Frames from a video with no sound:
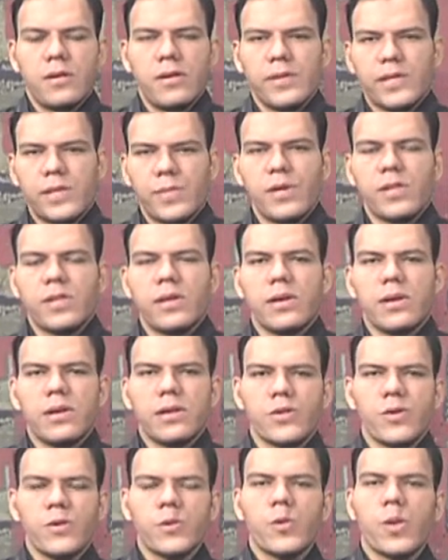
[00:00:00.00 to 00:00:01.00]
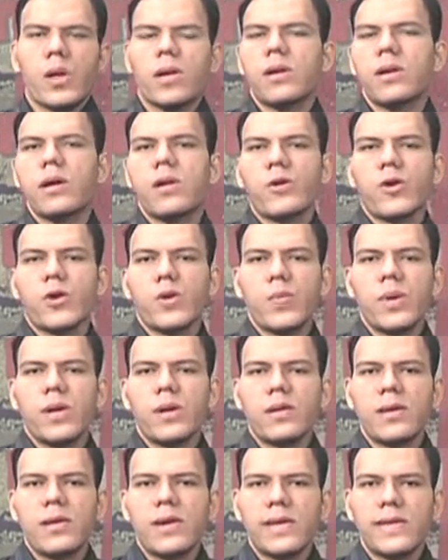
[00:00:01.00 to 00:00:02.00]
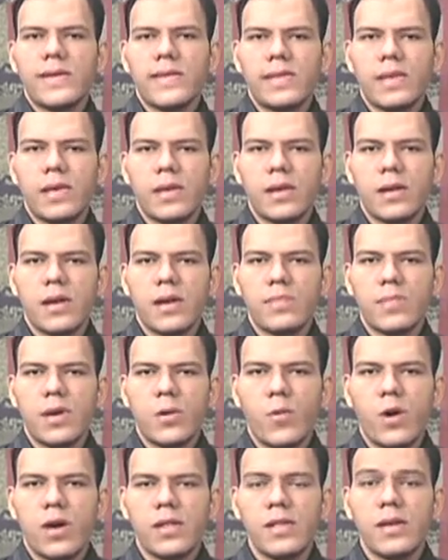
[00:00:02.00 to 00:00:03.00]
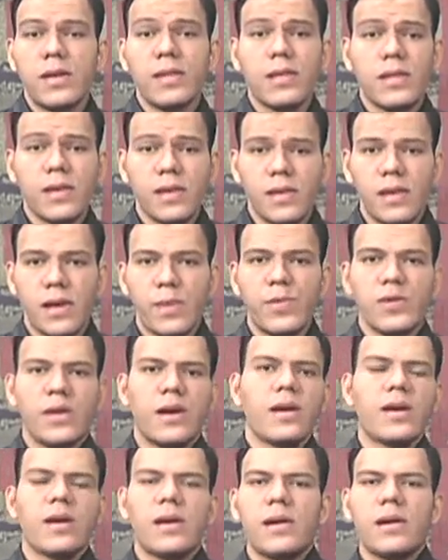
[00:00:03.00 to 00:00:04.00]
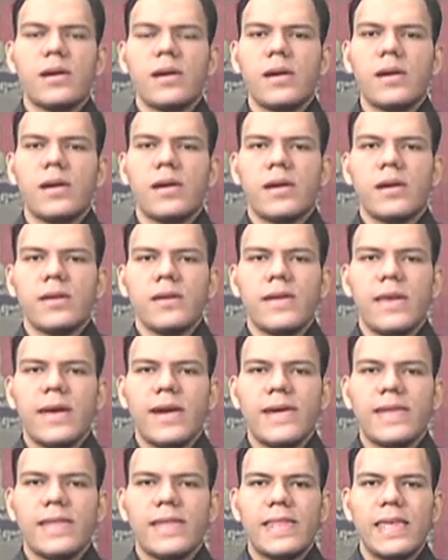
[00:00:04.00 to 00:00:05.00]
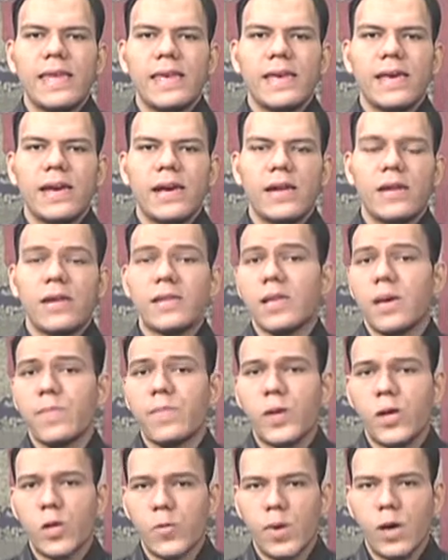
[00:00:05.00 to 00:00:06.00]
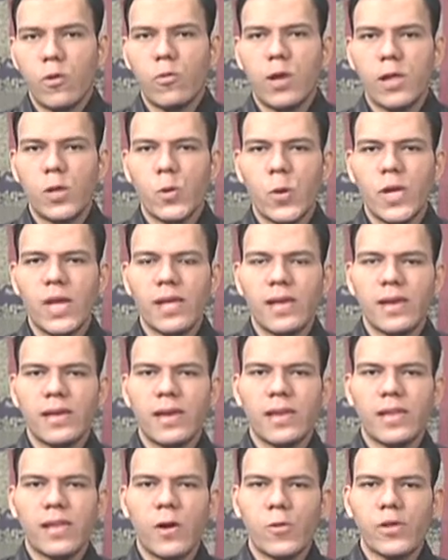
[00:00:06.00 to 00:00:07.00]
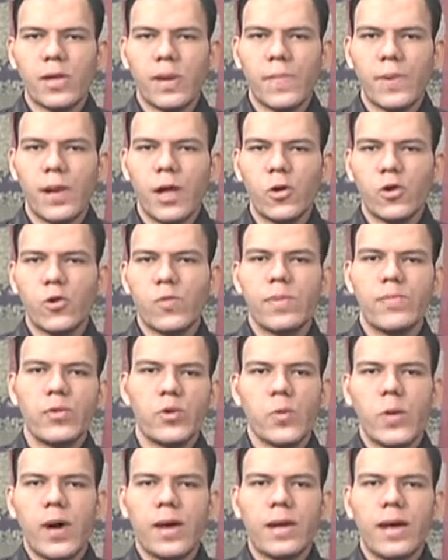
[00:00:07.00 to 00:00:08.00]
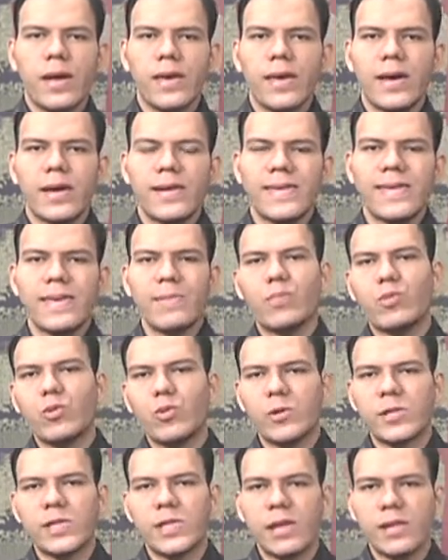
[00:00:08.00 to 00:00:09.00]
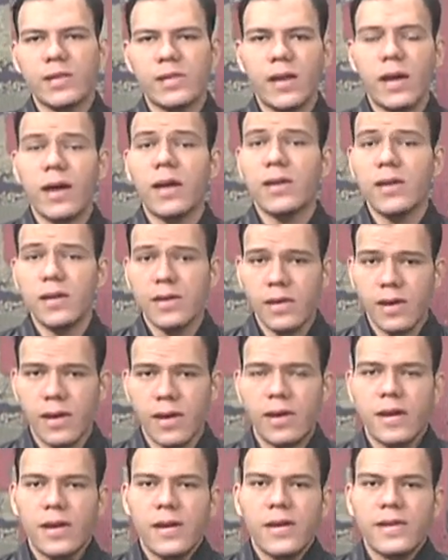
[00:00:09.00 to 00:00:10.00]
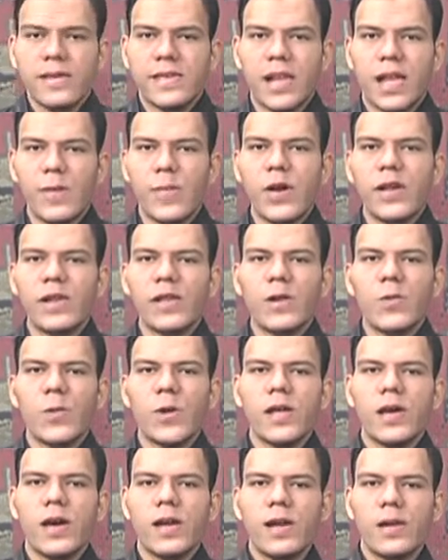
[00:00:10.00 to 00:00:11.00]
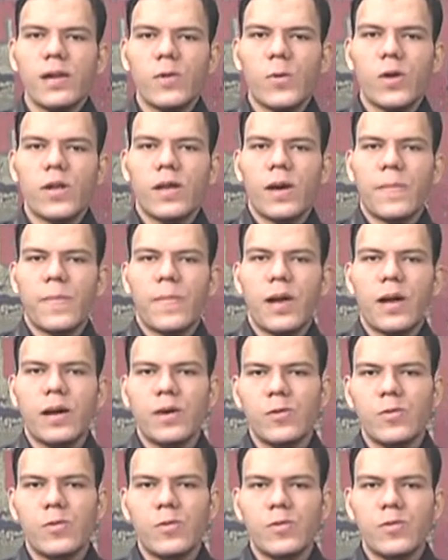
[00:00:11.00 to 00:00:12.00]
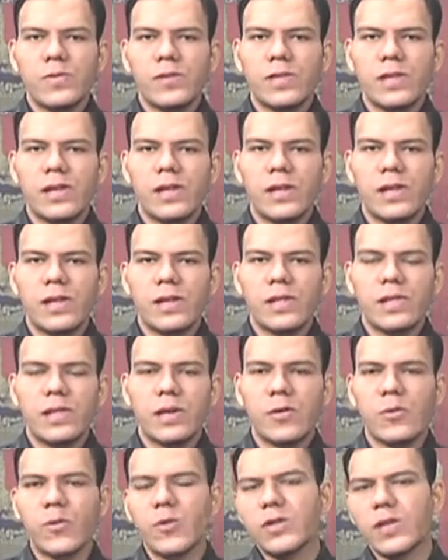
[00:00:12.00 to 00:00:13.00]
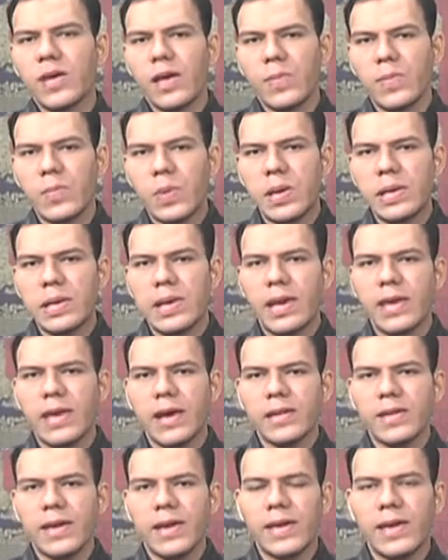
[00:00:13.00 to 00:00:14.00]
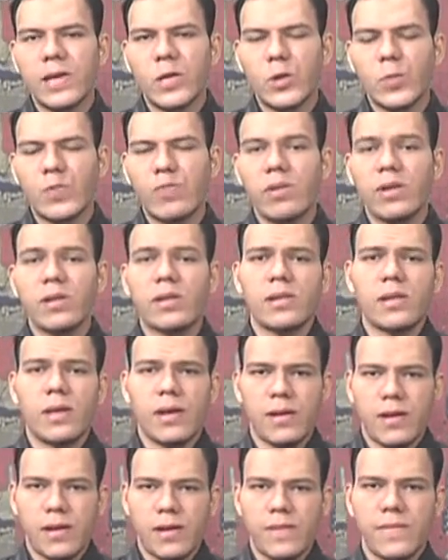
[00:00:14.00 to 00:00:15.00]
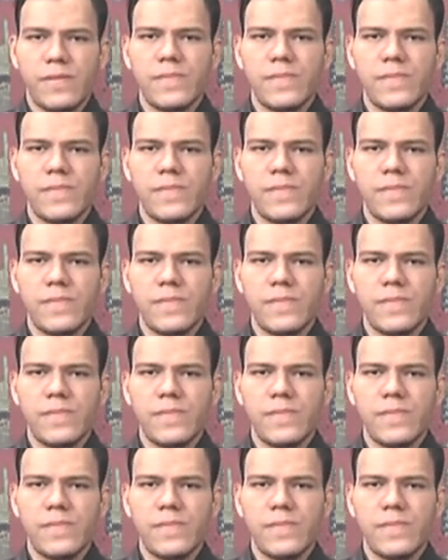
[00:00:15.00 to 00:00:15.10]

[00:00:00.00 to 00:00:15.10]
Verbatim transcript: Sementara itu, keluarga korban Desi Rahmawati tidak menyangka AH yang tinggal di samping rumah orang tuanya ternyata otak pelaku pembunuhan ayah, ibu, serta adiknya. Selama ini keluarga dan keluarga pelaku sering tegur sapa layaknya hidup bertetangga.